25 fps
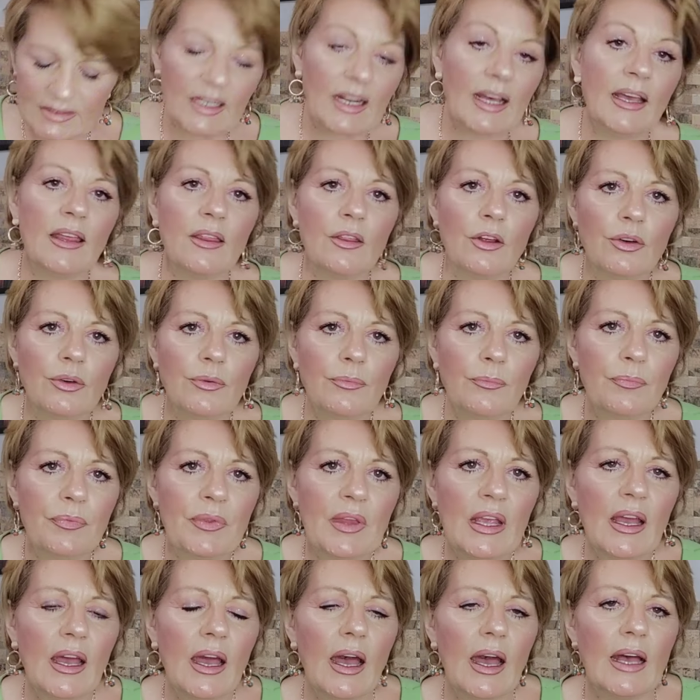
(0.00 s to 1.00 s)
traído
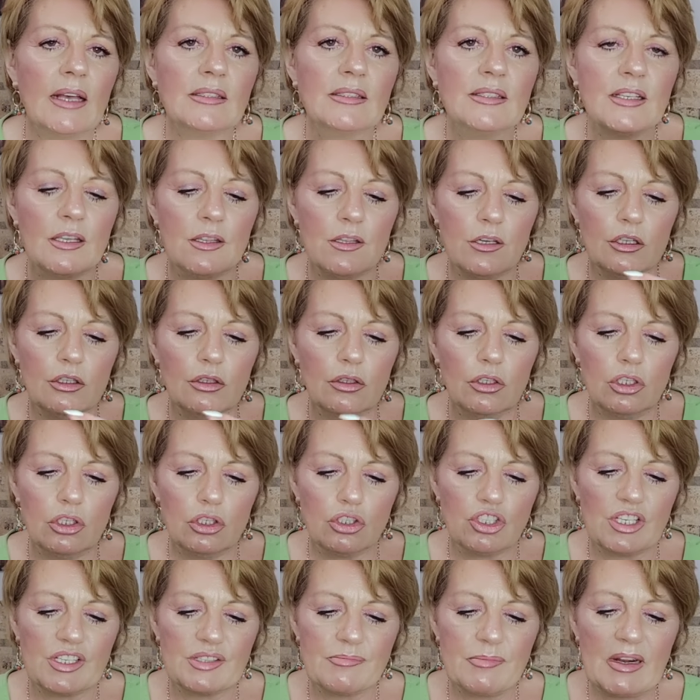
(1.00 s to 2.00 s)
han sido
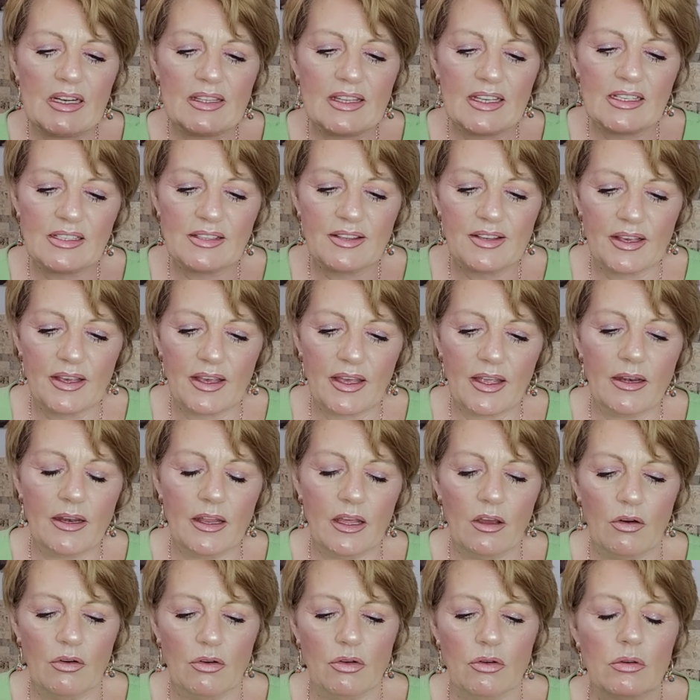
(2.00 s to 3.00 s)
los esmaltes en
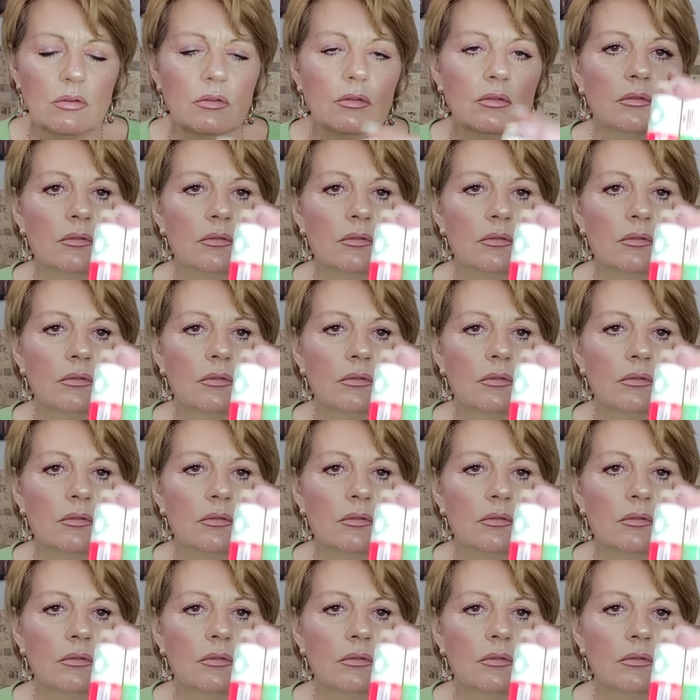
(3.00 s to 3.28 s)
neón,